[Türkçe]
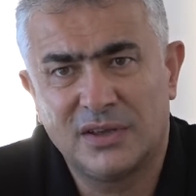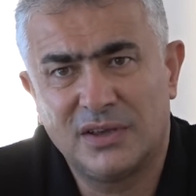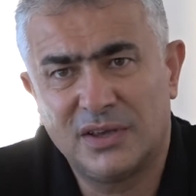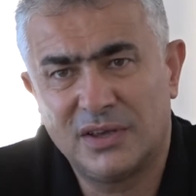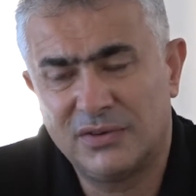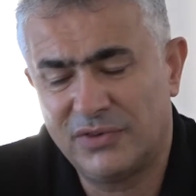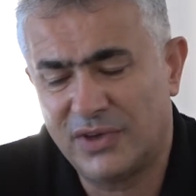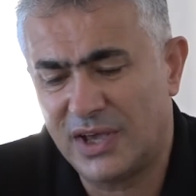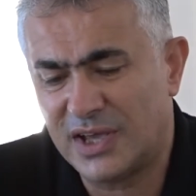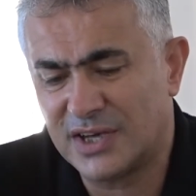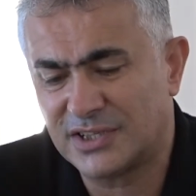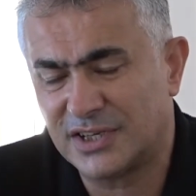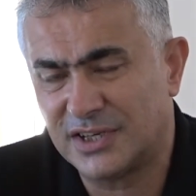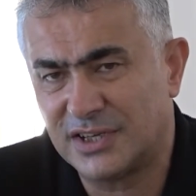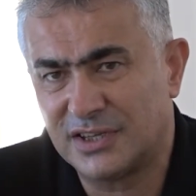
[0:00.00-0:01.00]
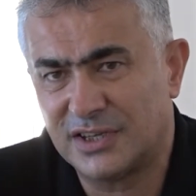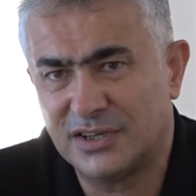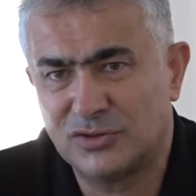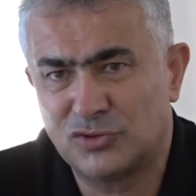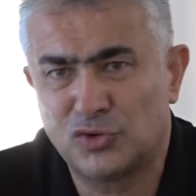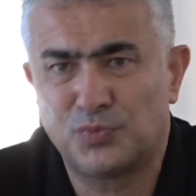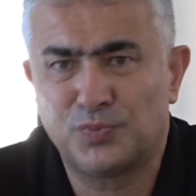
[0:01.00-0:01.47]
E, ve her sene
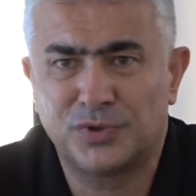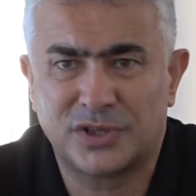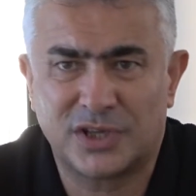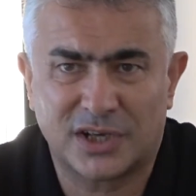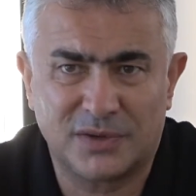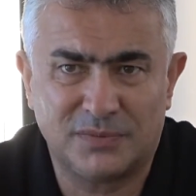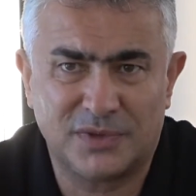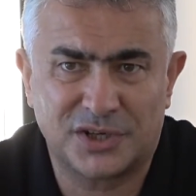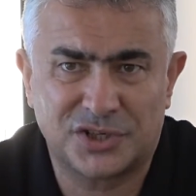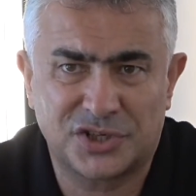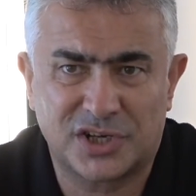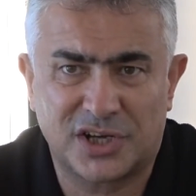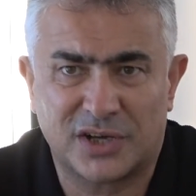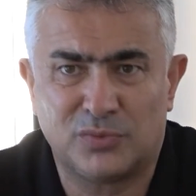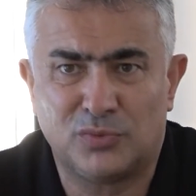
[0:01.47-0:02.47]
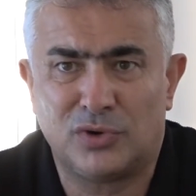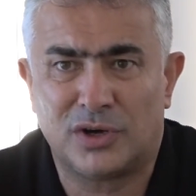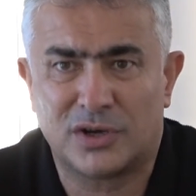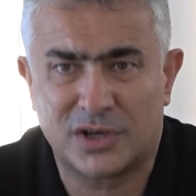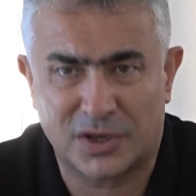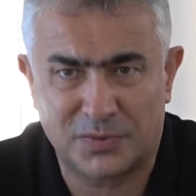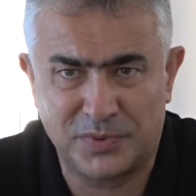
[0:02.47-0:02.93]
de sürpriz takımlar çıkar
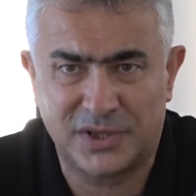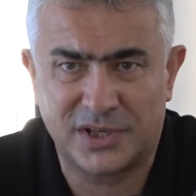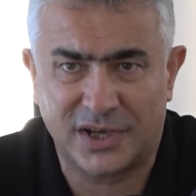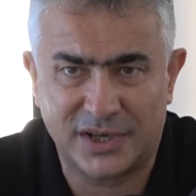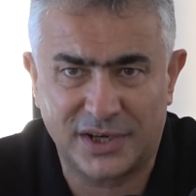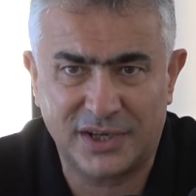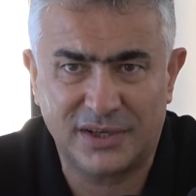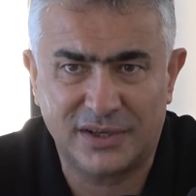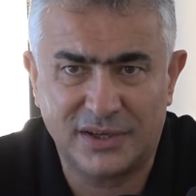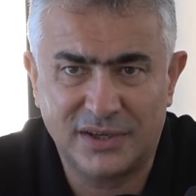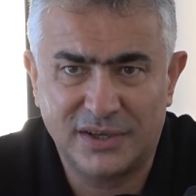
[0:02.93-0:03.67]
muhakkak bir tane.